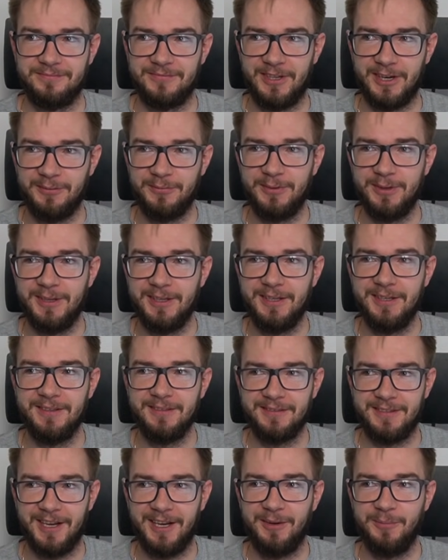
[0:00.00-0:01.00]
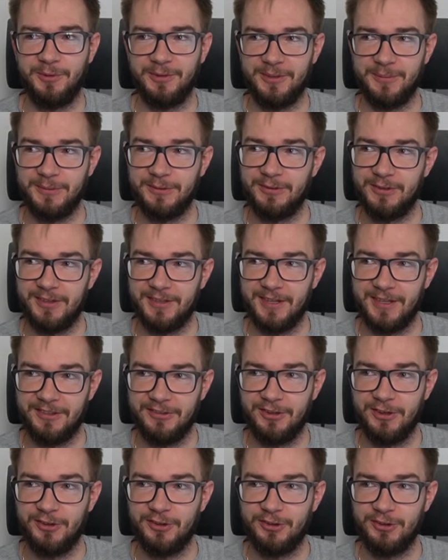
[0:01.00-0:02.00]
trafili, tak, bo to będzie
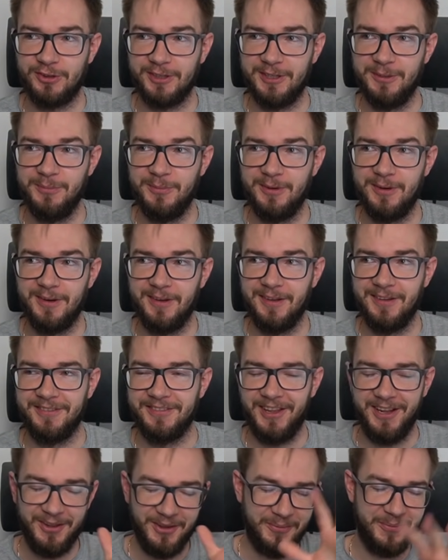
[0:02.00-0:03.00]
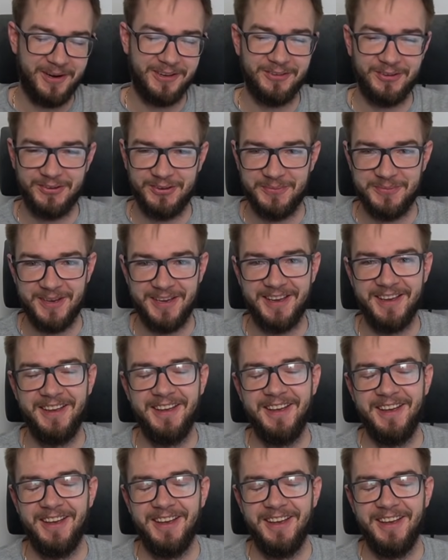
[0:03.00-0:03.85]
najcięższy gibl, no ale dobra, to sobie,